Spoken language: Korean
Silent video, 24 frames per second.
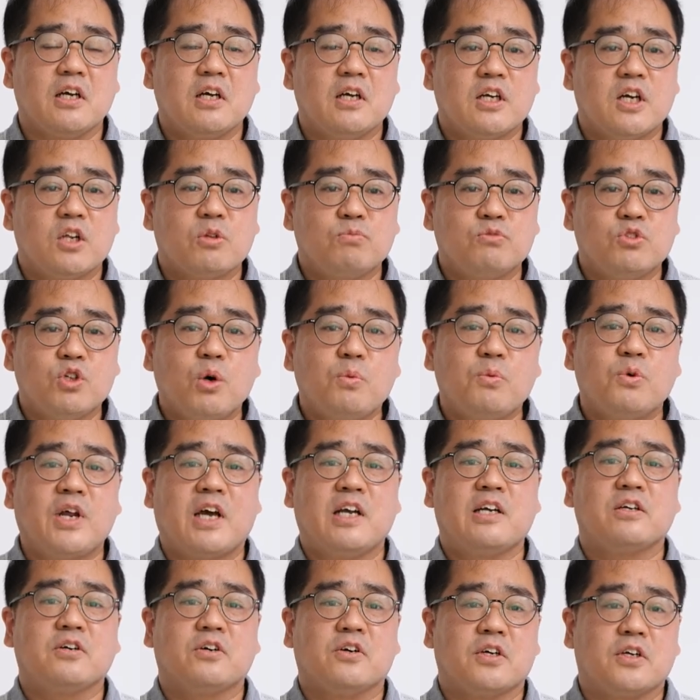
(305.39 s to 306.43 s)
그래서
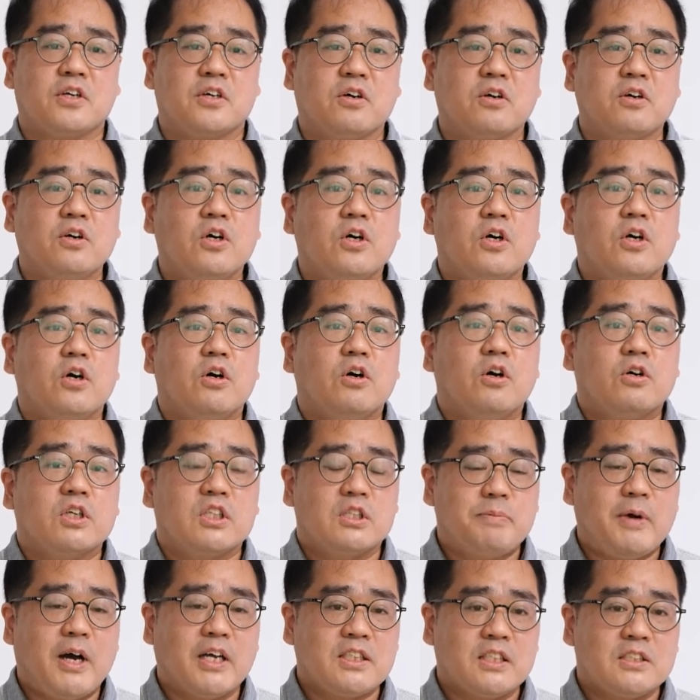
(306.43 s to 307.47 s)
물어보라는 거예요.
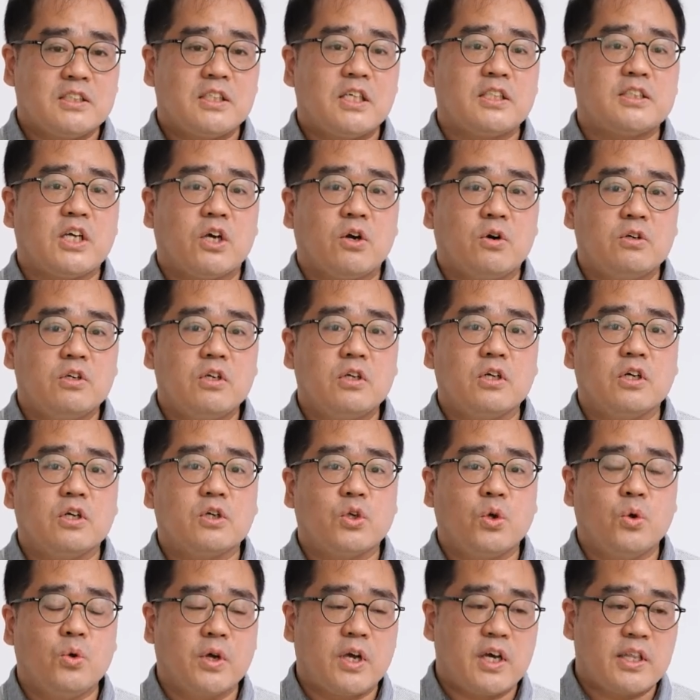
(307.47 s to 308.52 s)
지방자치제 재원을
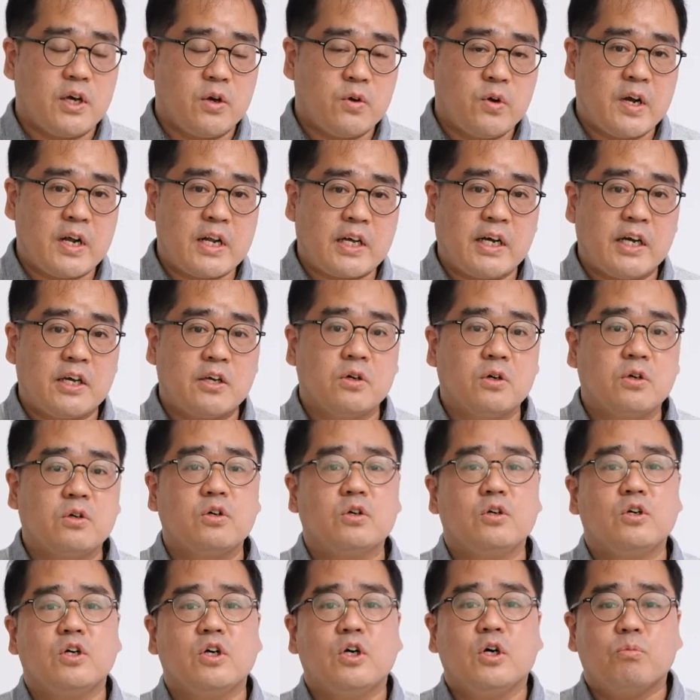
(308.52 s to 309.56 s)
교육에 사용할까요?
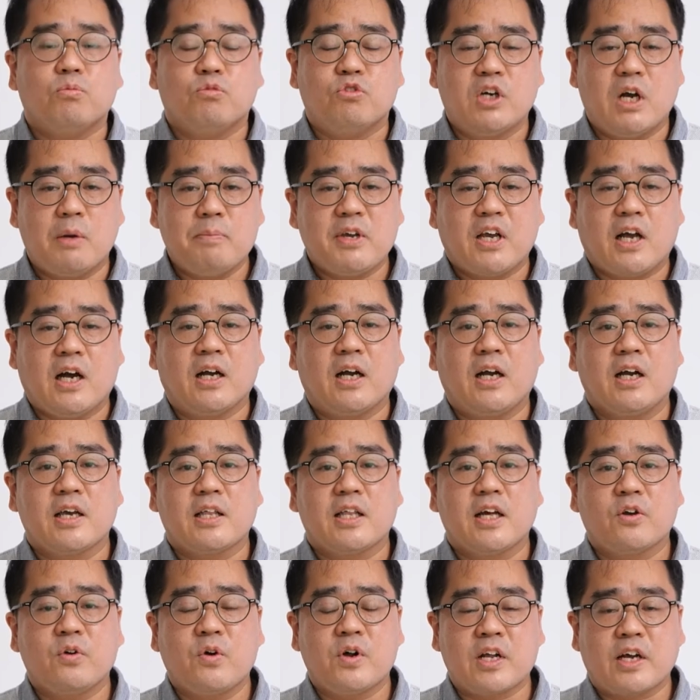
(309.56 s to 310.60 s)
문화 및 관광에
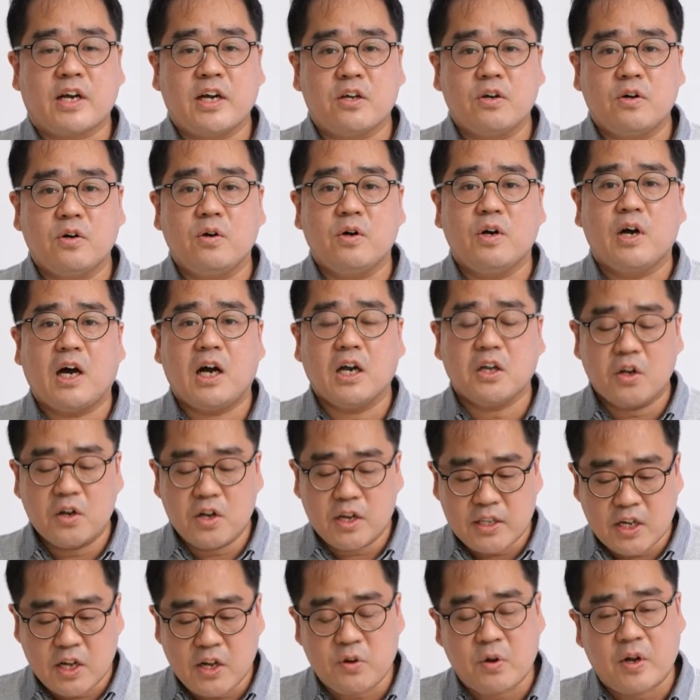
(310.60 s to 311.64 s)
사용할까요? 환경에
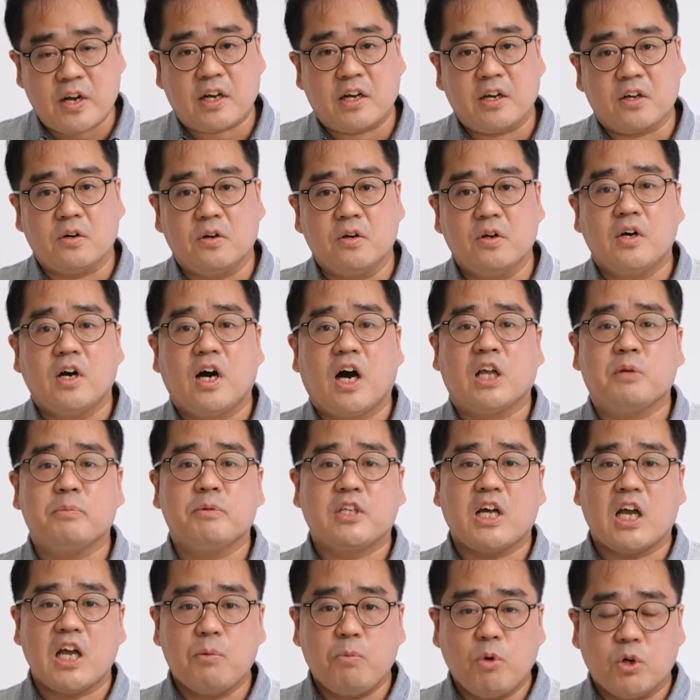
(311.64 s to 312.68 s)
사용할까요? 아니면
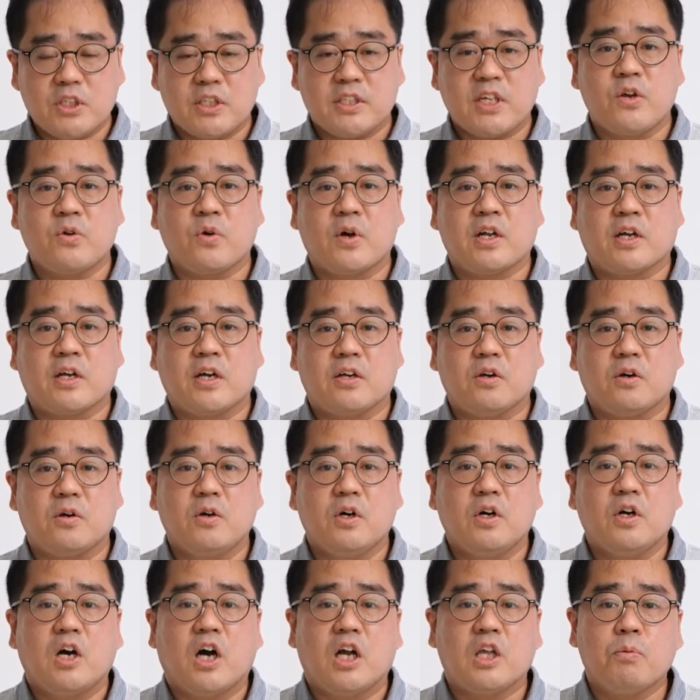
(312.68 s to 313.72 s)
사회복지에 사용할까요?
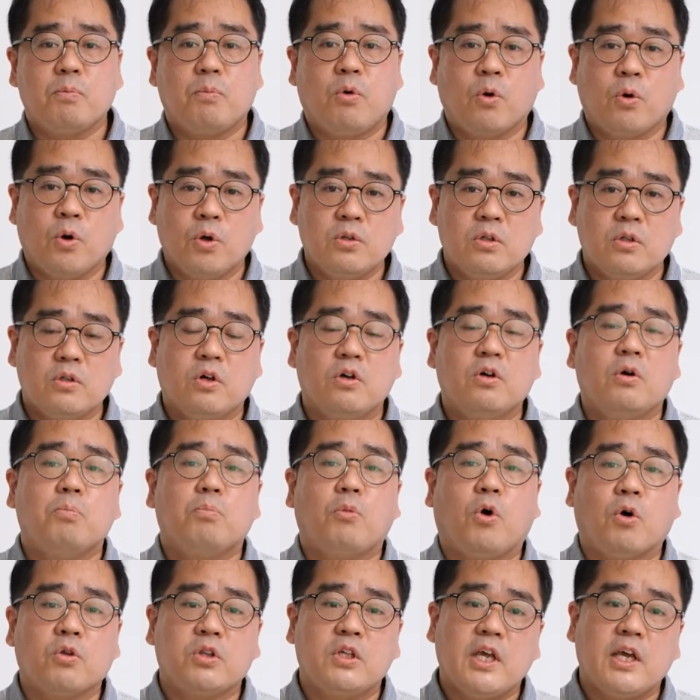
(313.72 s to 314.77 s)
아니면 보건
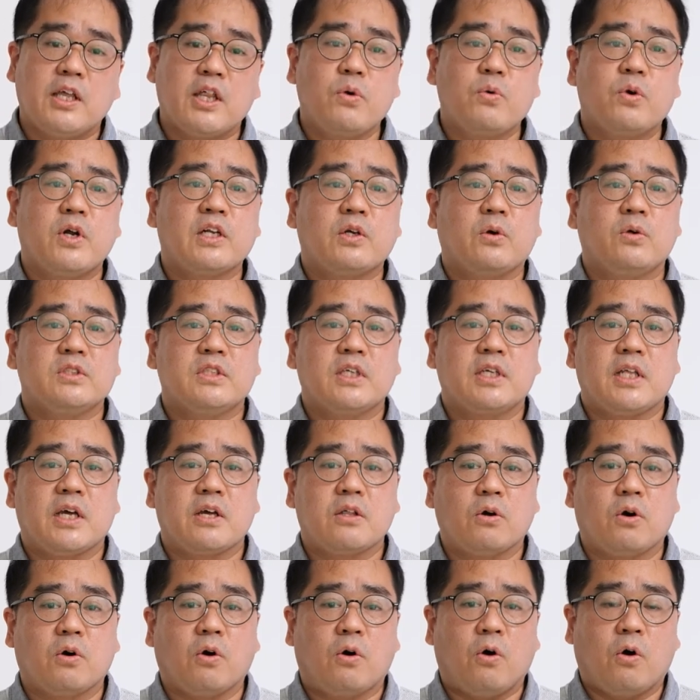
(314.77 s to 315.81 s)
뭐 어디에 사용할 건지에
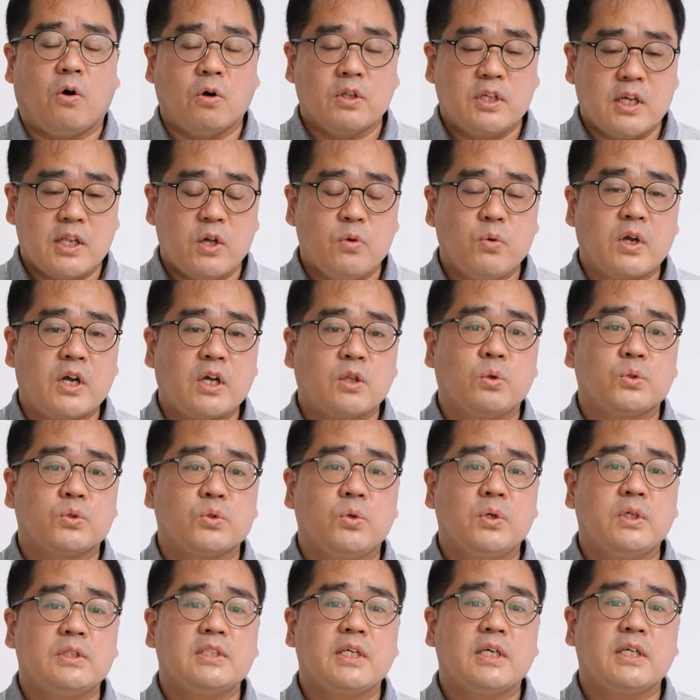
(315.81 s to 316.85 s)
대해서 어디에 사용하는 게 더
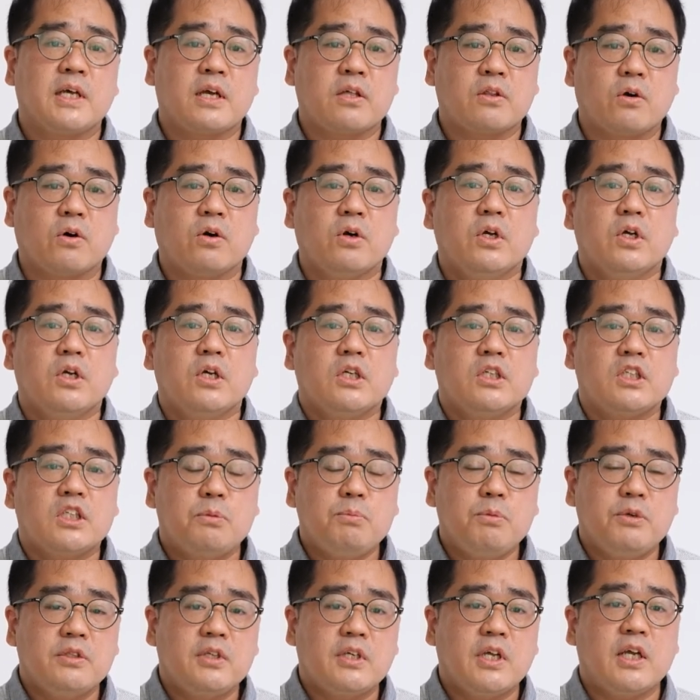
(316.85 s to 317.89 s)
좋을지에 대해서
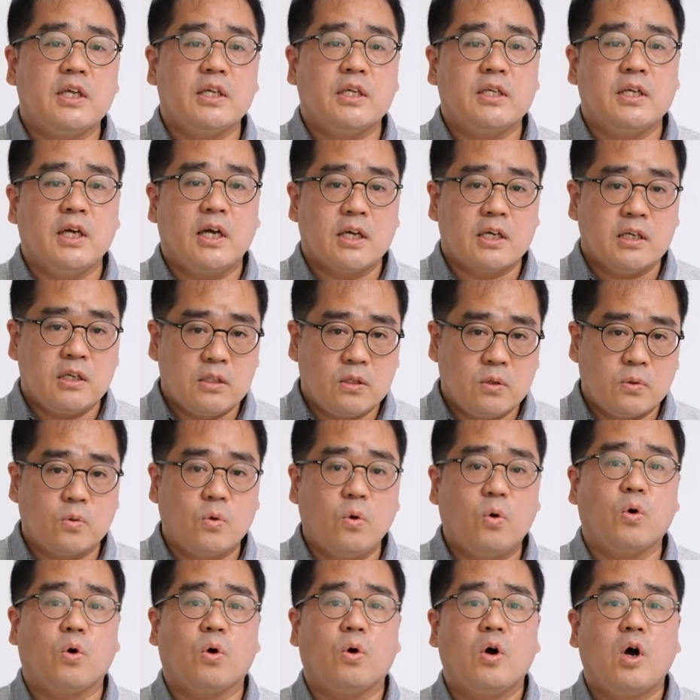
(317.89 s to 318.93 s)
시민들의 이야기를
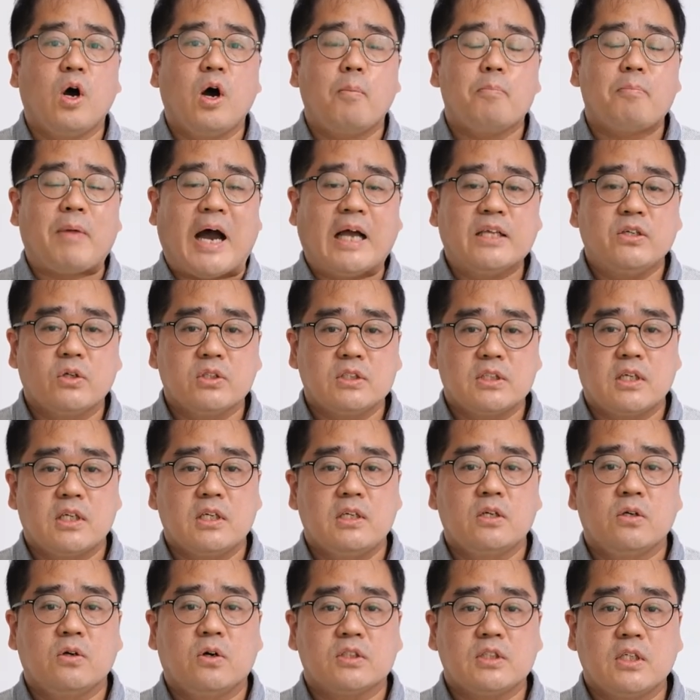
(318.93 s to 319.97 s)
듣고
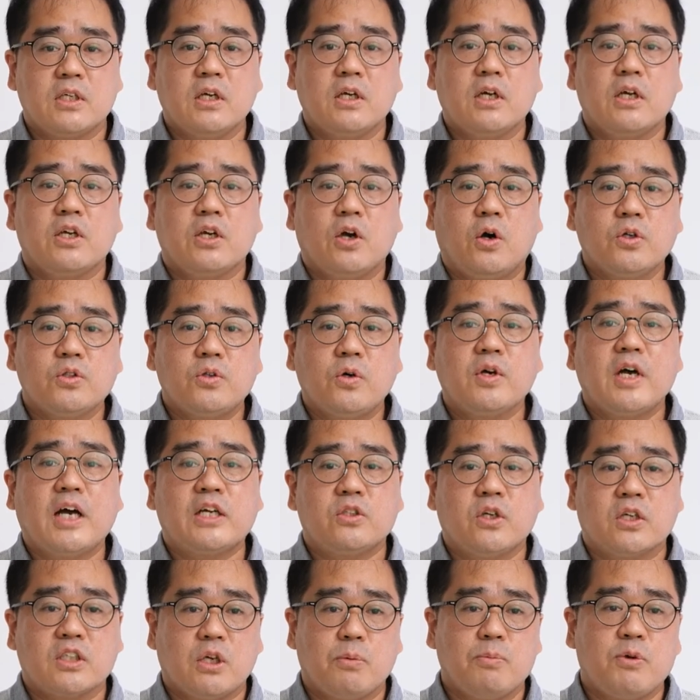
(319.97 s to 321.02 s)
반영시키는 것이 형성
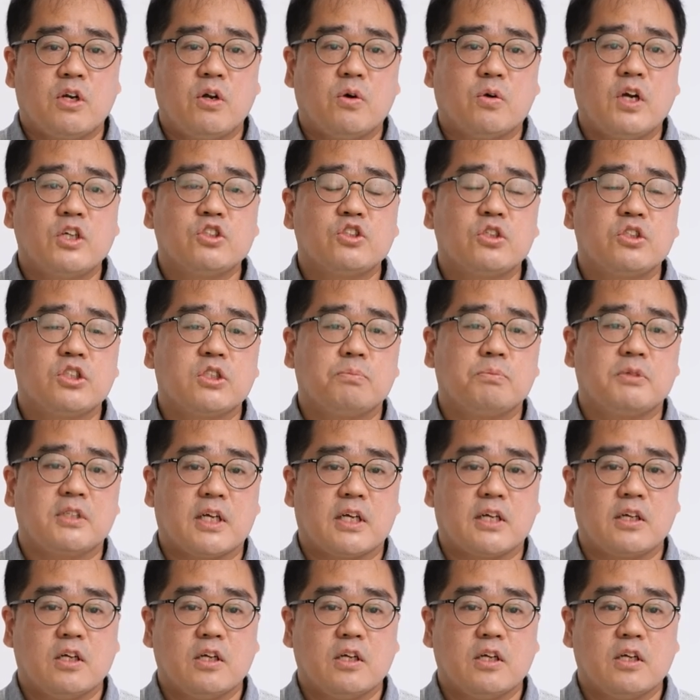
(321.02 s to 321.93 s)
과정의 참여라고 할 수 있습니다.